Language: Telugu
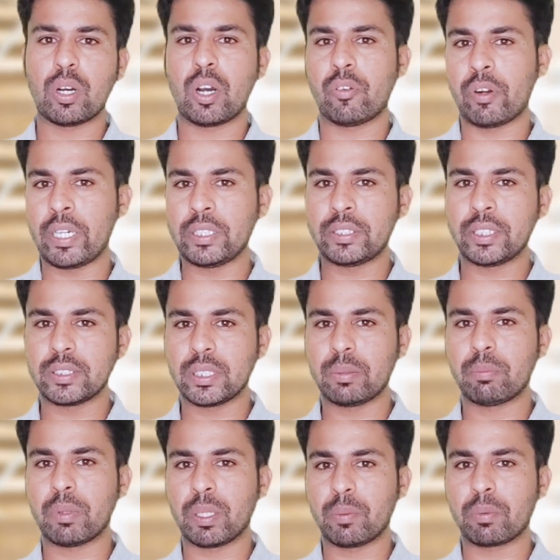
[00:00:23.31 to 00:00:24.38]
అవాయిడ్ చేసి
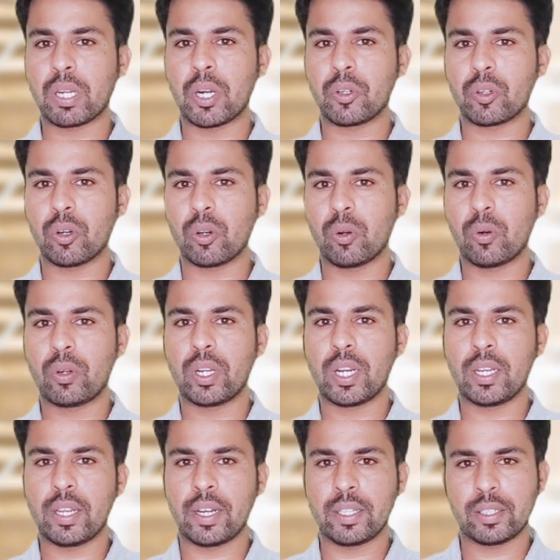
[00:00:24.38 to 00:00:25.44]
మనం కంట్రోల్లో
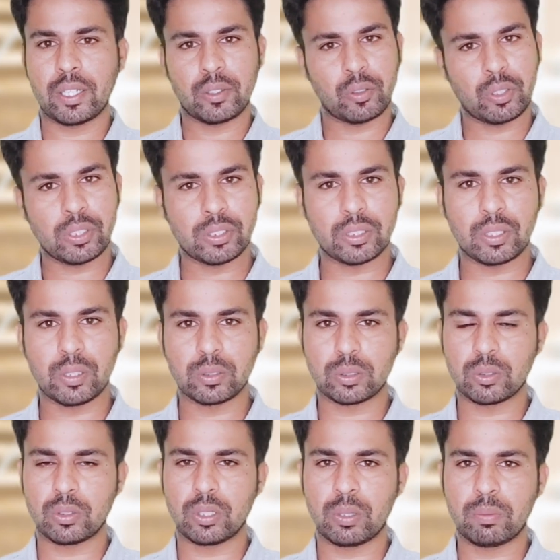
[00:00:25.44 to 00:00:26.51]
ఉండాలి అనే దాని గురించి
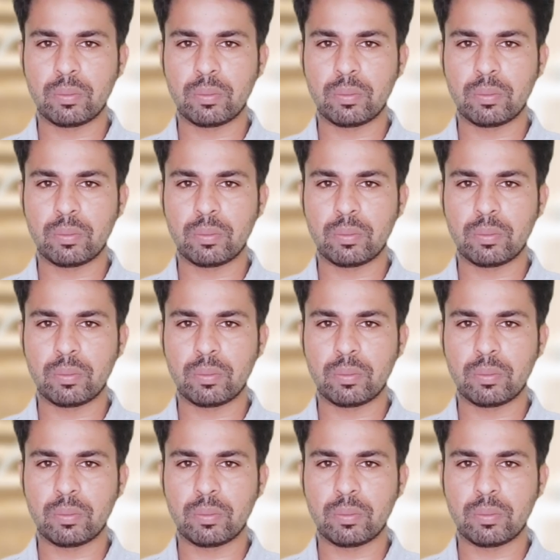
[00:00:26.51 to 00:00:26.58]
తెలుసుకుందాం